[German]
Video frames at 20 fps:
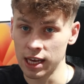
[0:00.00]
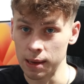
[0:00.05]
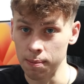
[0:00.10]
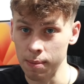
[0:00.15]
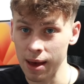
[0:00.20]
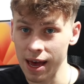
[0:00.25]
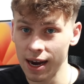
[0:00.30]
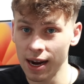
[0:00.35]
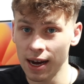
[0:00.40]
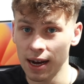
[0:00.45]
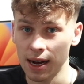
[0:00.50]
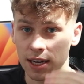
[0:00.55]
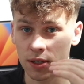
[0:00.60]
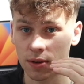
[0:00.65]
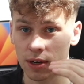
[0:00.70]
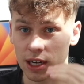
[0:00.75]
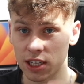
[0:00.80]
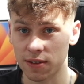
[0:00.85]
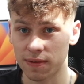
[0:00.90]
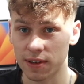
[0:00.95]
Im Header,
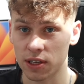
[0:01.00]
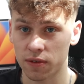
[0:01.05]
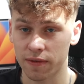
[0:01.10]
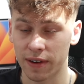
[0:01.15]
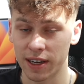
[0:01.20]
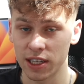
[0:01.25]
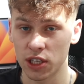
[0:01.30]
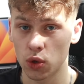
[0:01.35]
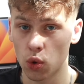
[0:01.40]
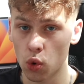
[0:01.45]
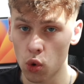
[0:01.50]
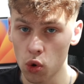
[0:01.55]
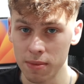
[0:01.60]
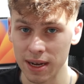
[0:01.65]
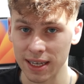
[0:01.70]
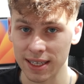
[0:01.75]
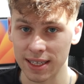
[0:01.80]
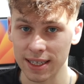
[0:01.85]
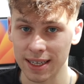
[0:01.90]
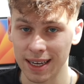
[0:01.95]
also das, was quasi oben
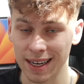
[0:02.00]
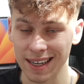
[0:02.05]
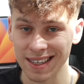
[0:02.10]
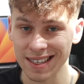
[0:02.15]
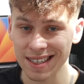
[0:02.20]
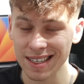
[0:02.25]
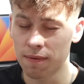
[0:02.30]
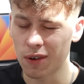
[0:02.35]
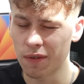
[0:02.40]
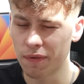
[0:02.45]
ersichtlich ist,